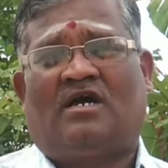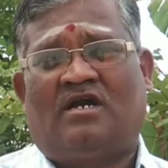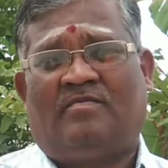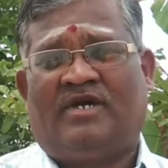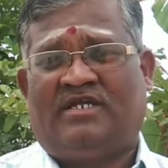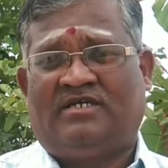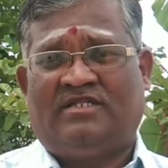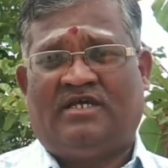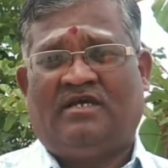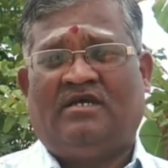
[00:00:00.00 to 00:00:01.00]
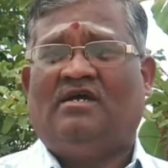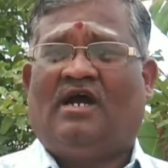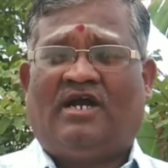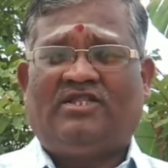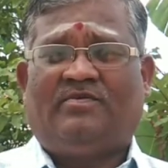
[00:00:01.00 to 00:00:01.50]
காரணமாக இருக்குது
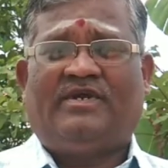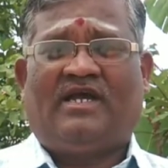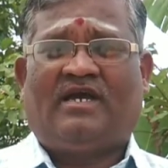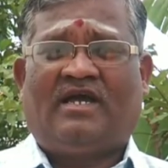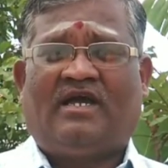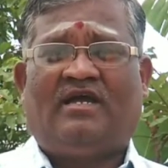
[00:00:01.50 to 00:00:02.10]
அடுத்தபடியாக